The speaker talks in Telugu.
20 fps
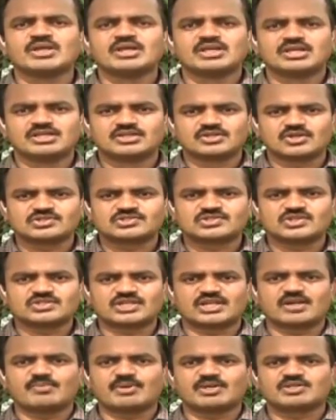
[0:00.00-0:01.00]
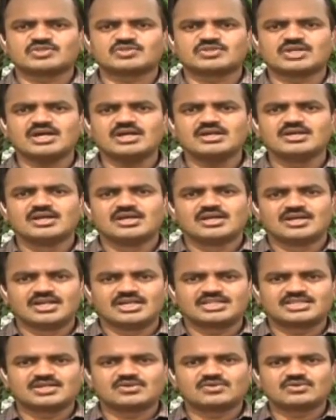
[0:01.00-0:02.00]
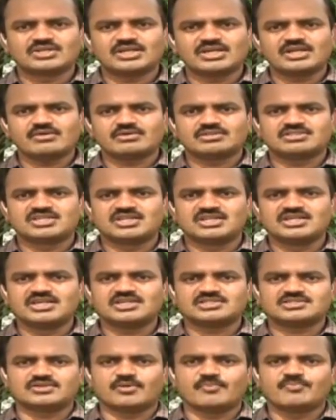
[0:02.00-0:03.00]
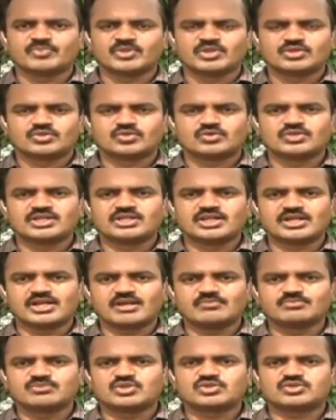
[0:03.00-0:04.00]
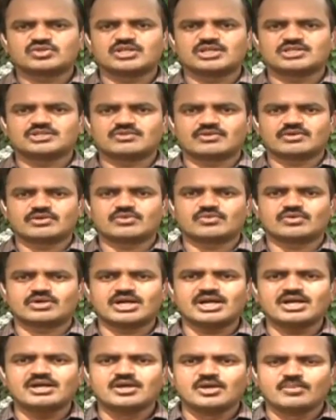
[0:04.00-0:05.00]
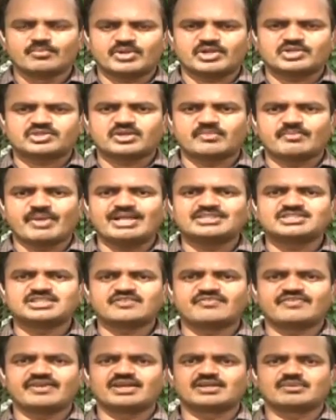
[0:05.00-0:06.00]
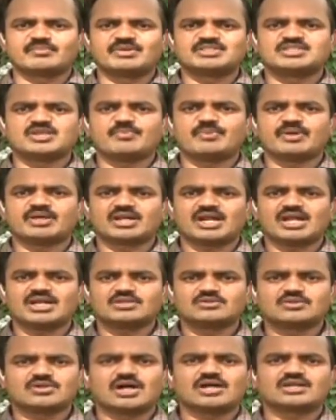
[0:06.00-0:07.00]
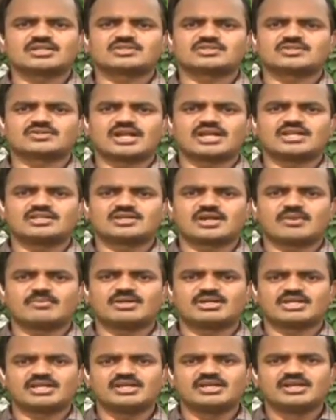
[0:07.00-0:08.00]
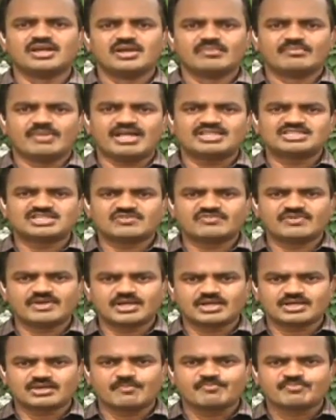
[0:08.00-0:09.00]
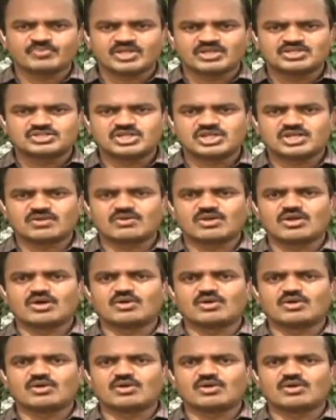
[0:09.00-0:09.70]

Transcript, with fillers: ఈ రోజుతో తెరపడుతుందా లేదనుకుంటే జేడీఎస్ తుది నిర్ణయం తీసుకునేంత వరకు కూడా ప్రస్తుతం మ్యాజిక్ ఫిగర్ బీజేపీకి రాలేదు కాంగ్రెస్కు రాలేదు కాబట్టి మ్యాజిక్ ఫిగర్ చేరువలో